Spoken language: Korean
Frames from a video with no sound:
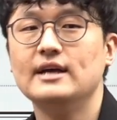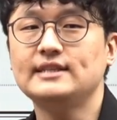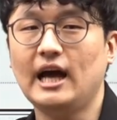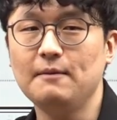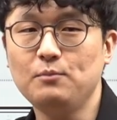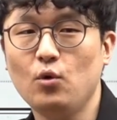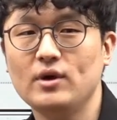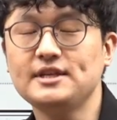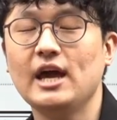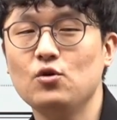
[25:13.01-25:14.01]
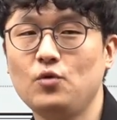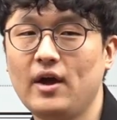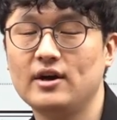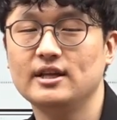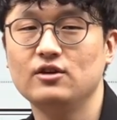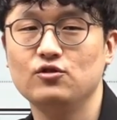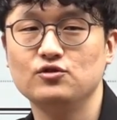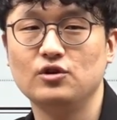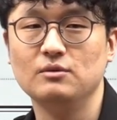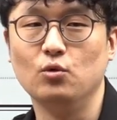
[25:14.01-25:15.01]
상표의 사용에 관한
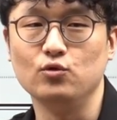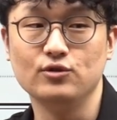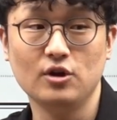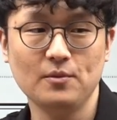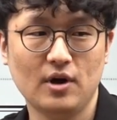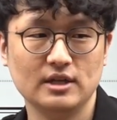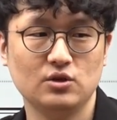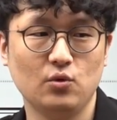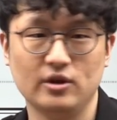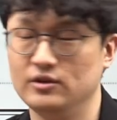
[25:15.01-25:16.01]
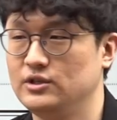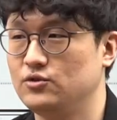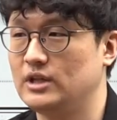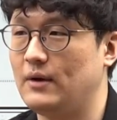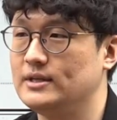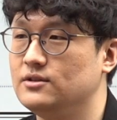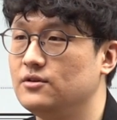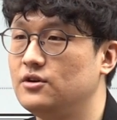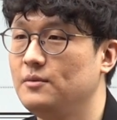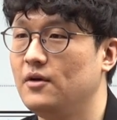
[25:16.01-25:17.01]
규정을 모두 설명하시오 이런 식으로 나왔어요.
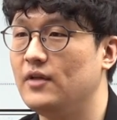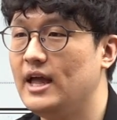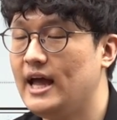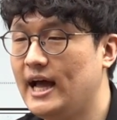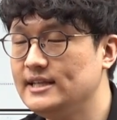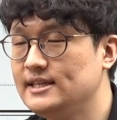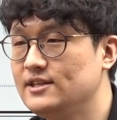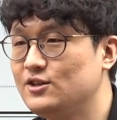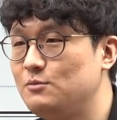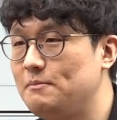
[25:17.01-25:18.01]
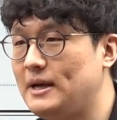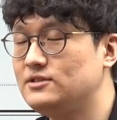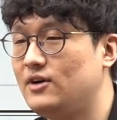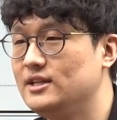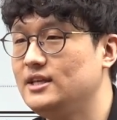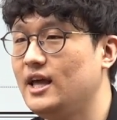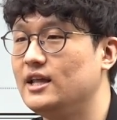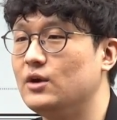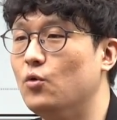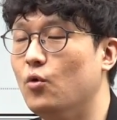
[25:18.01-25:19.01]
그러면 한쟁점을 파서 하는 게
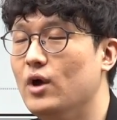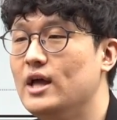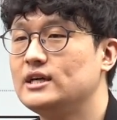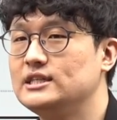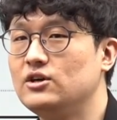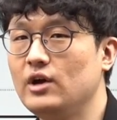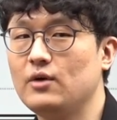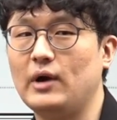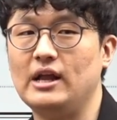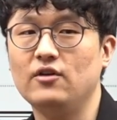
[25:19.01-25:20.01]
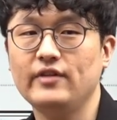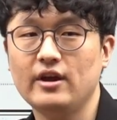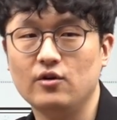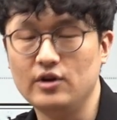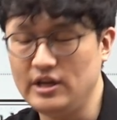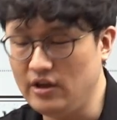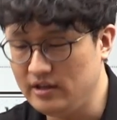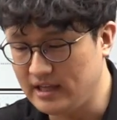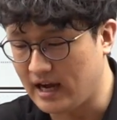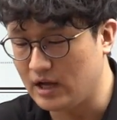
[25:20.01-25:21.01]
아니고 그거에 관련된 거를
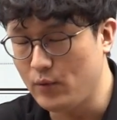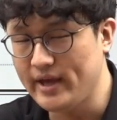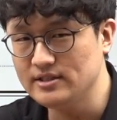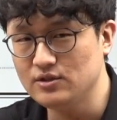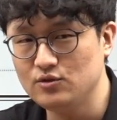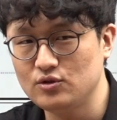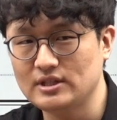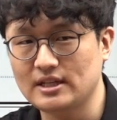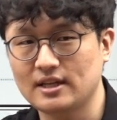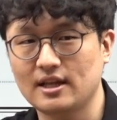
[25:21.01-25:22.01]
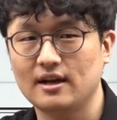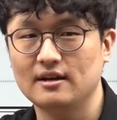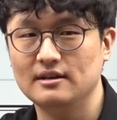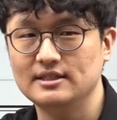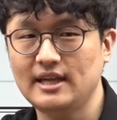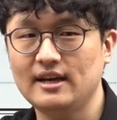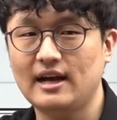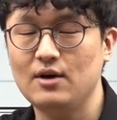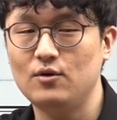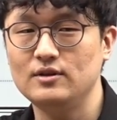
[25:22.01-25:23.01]
약간 횡적으로 딱딱딱 책
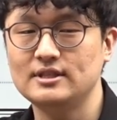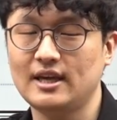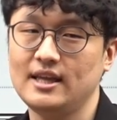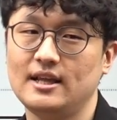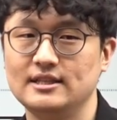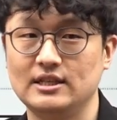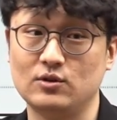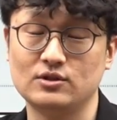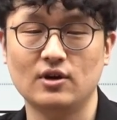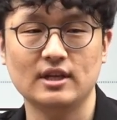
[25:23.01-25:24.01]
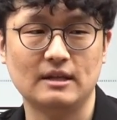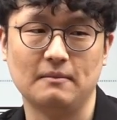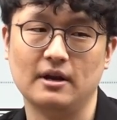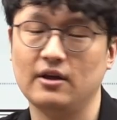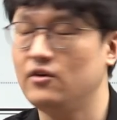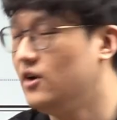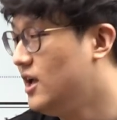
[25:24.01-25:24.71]
한 권을 스캔하는 식으로 써야 되는 말이에요.